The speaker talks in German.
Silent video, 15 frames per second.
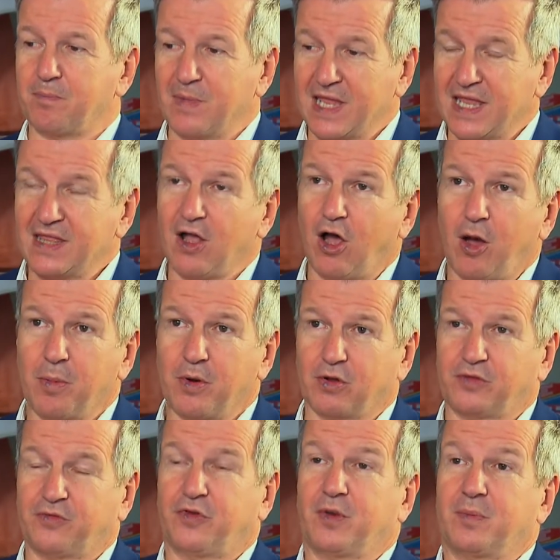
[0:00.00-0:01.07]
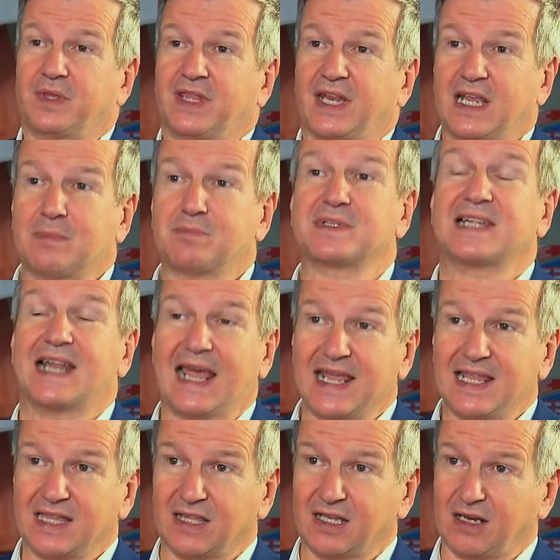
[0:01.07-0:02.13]
Inhaber oder für den
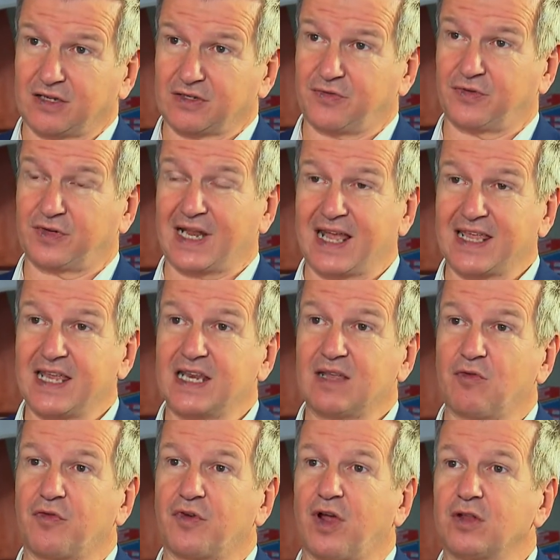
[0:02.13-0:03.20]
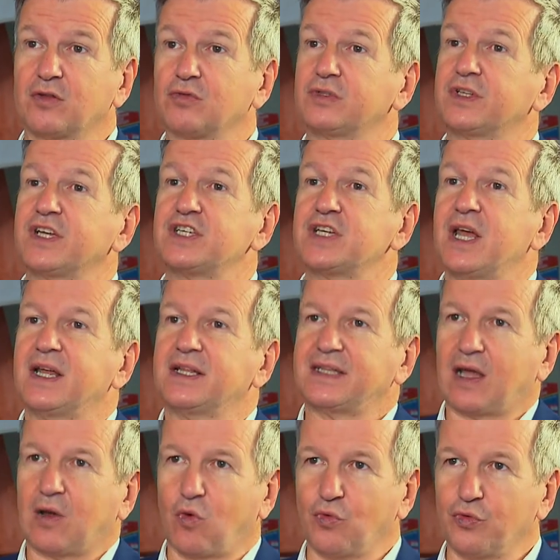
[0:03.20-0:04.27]
Betriebsleiter, also für denjenigen, der verantwortlich ist,
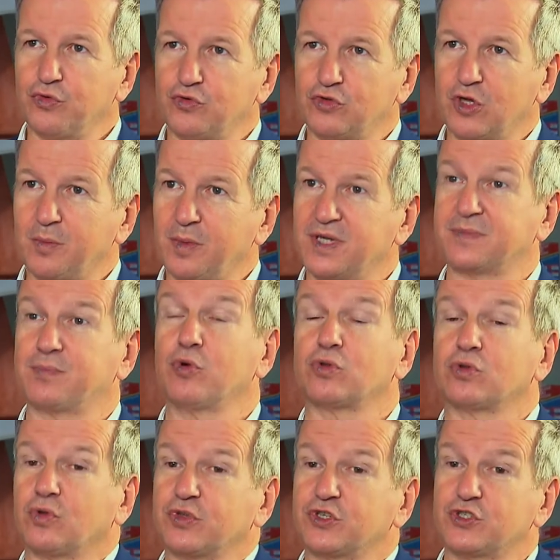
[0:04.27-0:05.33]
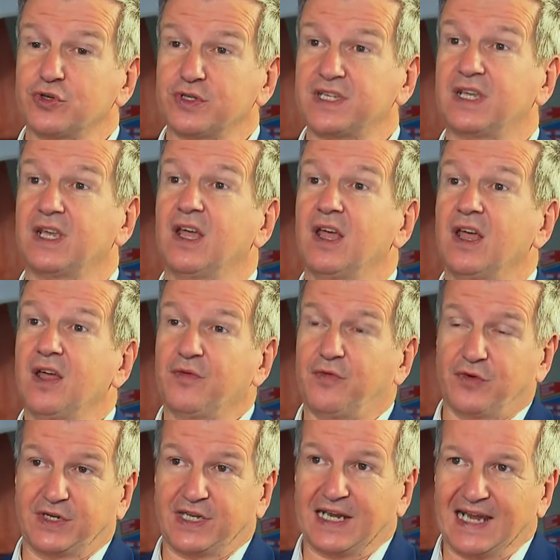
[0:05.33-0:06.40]
der kommt nichts über. Es braucht Unterstützung
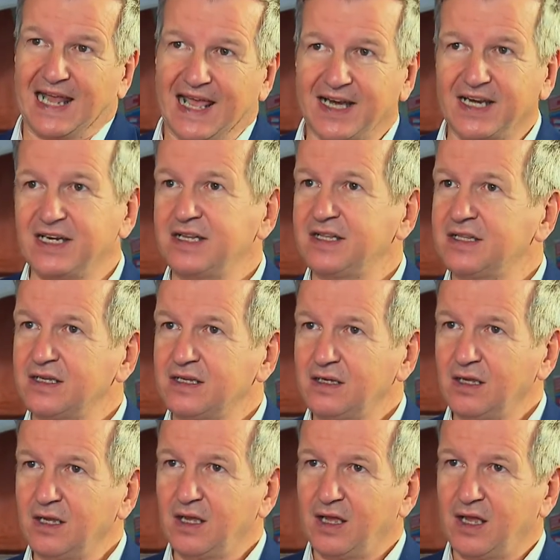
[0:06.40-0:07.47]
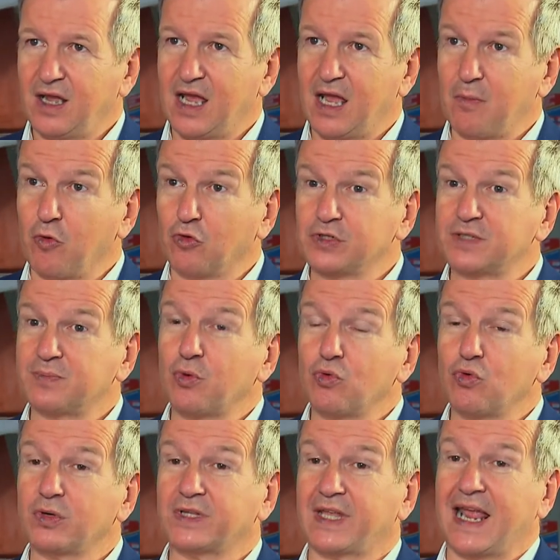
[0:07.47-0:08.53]
für die Lernenden ähm, und es braucht